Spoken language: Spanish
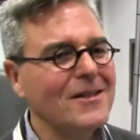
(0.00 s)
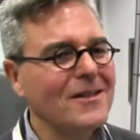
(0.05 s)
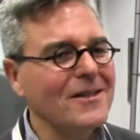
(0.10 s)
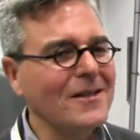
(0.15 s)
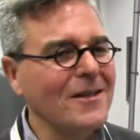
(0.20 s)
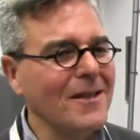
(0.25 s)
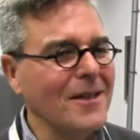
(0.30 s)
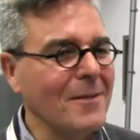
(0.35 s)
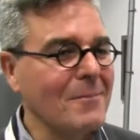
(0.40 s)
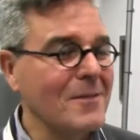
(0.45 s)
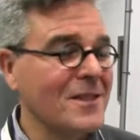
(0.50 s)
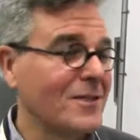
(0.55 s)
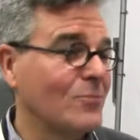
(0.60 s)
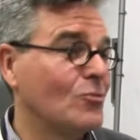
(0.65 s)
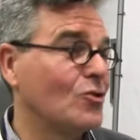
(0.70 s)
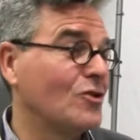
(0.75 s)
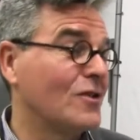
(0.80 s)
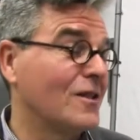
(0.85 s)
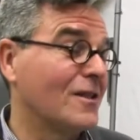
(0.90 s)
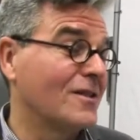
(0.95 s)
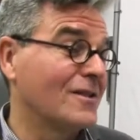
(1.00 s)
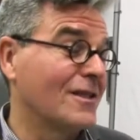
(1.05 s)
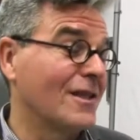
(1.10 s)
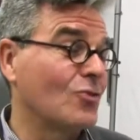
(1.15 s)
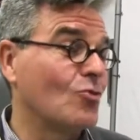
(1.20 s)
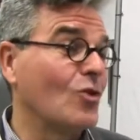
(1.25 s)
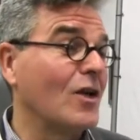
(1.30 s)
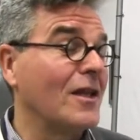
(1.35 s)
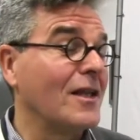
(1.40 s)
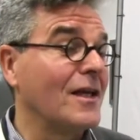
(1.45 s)
eh, de máximo interés y
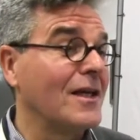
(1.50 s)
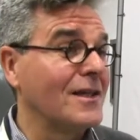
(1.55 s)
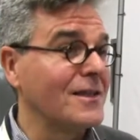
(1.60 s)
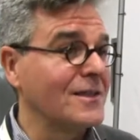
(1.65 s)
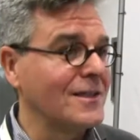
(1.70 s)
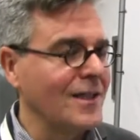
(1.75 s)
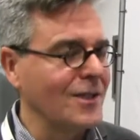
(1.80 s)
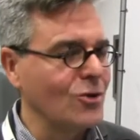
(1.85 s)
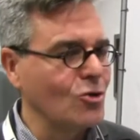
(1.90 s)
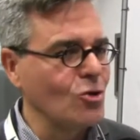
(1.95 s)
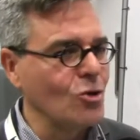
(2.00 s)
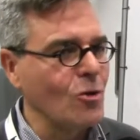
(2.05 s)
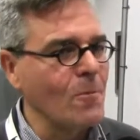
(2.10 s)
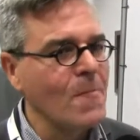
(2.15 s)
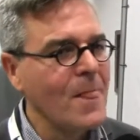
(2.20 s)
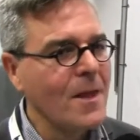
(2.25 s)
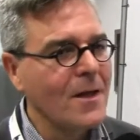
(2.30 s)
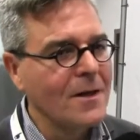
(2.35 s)
actualidad en el sector.